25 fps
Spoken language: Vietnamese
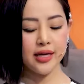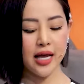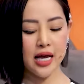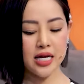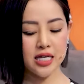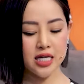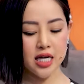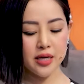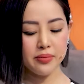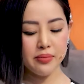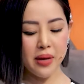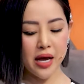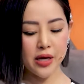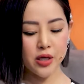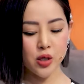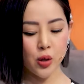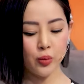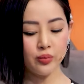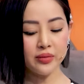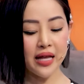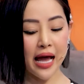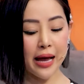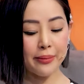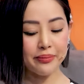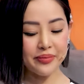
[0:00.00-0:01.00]
nghệ sĩ Mai
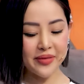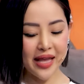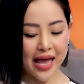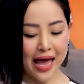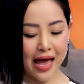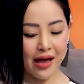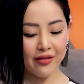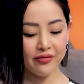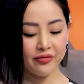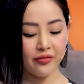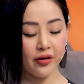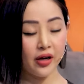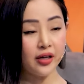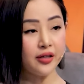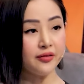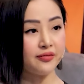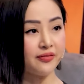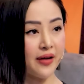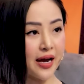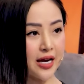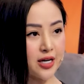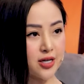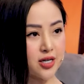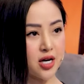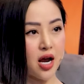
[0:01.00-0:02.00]
Dũng tham gia với
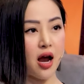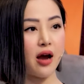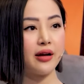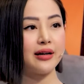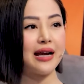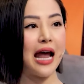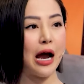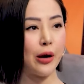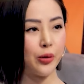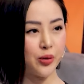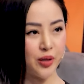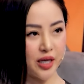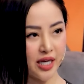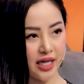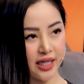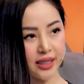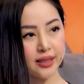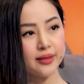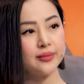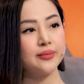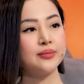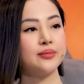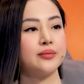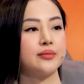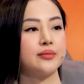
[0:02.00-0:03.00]
vai trò đạo diễn.